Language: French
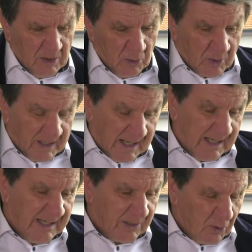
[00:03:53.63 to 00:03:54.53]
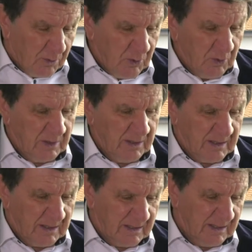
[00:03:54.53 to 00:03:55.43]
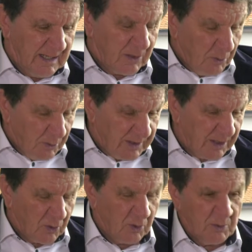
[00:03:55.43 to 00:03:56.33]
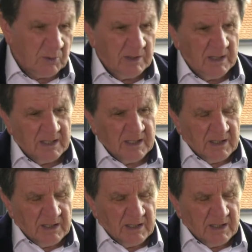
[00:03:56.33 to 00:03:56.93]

locales, les communes, la communauté de communes,